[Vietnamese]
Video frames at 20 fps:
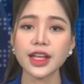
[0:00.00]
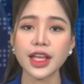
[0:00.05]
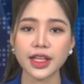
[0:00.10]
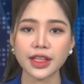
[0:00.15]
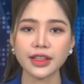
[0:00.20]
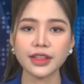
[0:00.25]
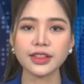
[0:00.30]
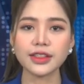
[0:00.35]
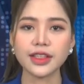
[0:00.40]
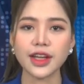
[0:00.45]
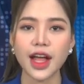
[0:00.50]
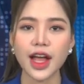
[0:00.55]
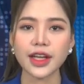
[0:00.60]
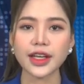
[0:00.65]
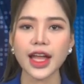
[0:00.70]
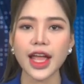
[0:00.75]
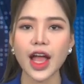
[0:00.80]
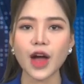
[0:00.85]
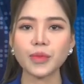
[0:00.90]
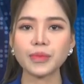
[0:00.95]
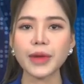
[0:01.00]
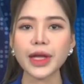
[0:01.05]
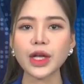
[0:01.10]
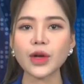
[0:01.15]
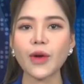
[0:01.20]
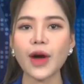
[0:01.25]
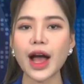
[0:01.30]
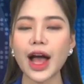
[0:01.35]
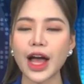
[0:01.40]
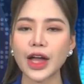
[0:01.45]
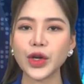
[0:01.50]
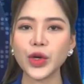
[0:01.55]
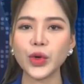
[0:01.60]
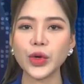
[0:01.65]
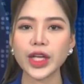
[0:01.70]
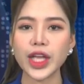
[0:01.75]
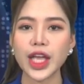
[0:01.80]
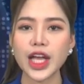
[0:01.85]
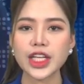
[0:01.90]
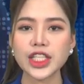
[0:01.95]
điện tử Đại học Bách khoa Hà
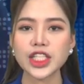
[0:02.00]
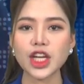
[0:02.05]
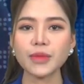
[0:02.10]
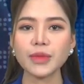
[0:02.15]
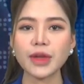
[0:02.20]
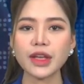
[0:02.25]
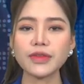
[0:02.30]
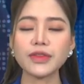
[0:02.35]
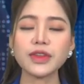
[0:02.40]
Nội trong lĩnh